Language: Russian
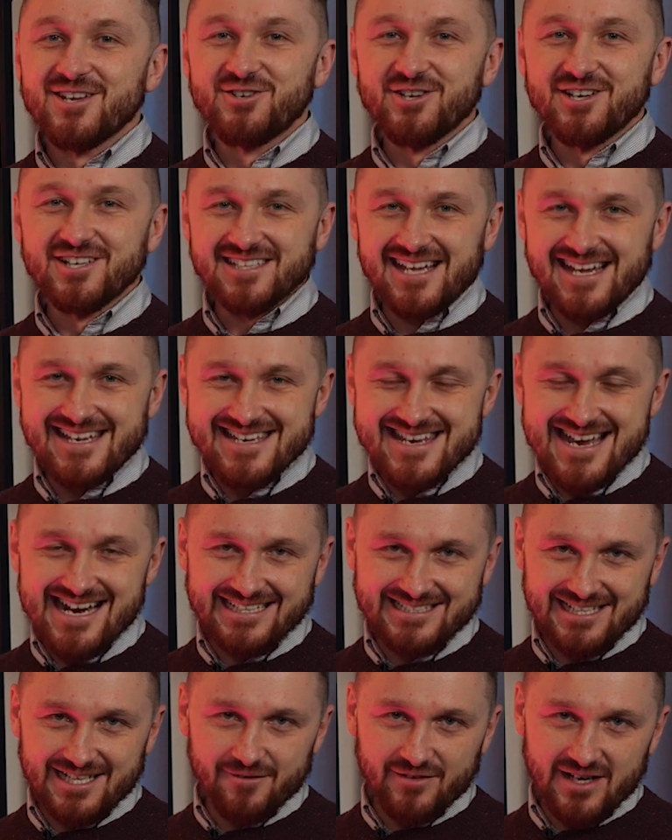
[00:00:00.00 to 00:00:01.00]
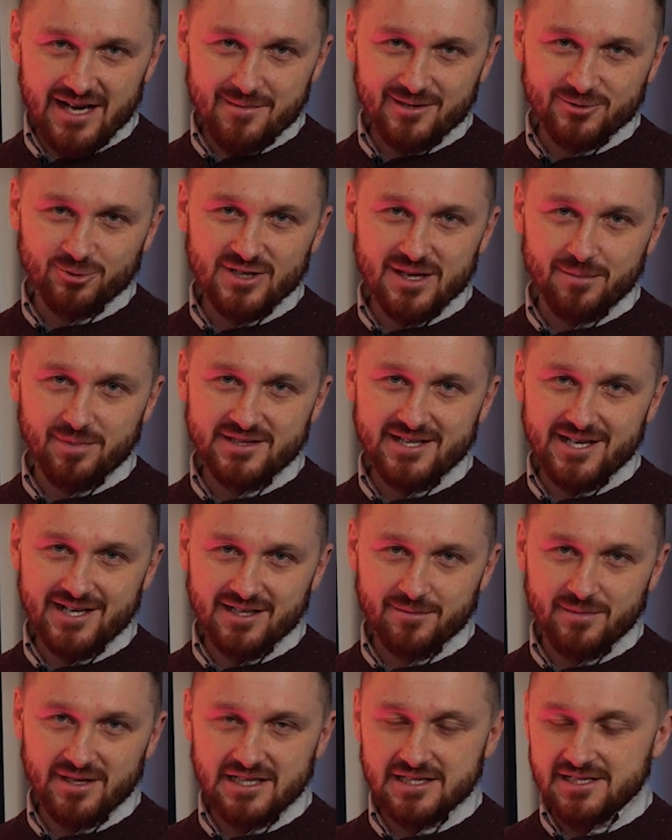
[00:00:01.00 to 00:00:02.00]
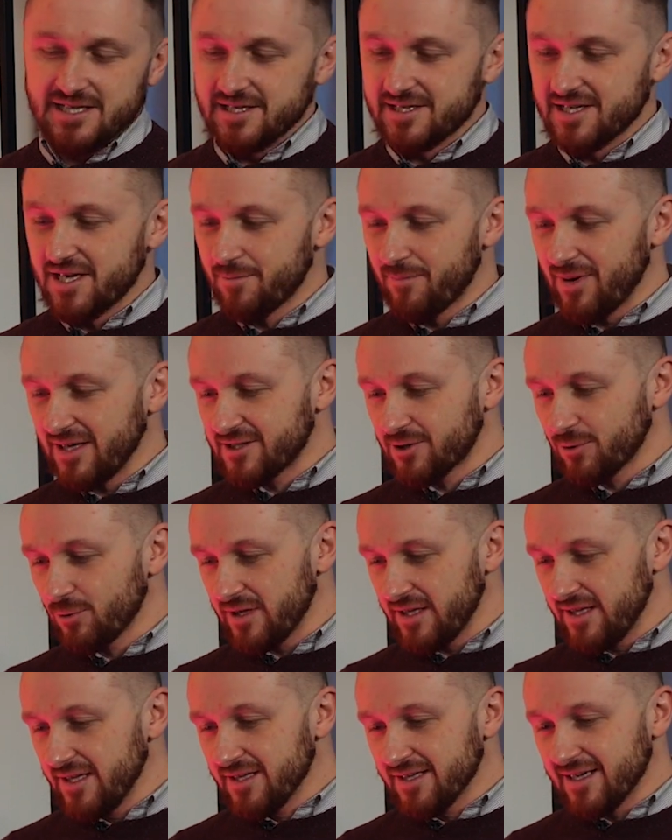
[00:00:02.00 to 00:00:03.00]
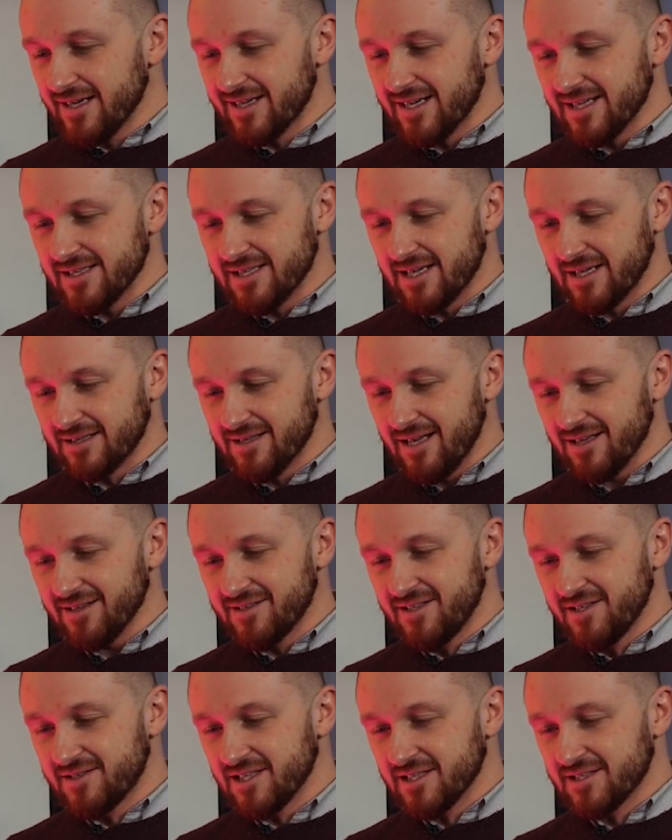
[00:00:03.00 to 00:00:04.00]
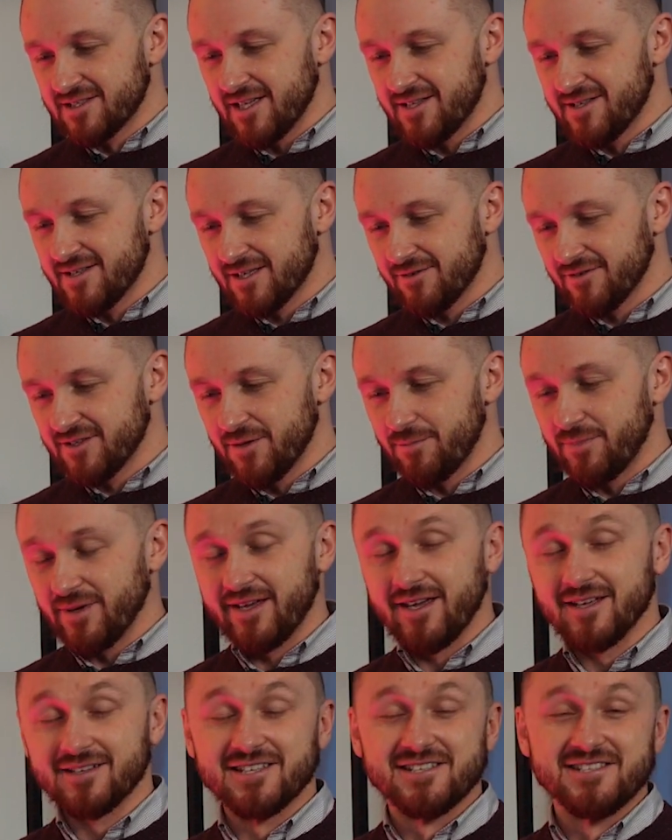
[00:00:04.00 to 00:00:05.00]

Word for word: Через некоторое время туда подъехал милицейский патруль и разогнал несанкционированный пикет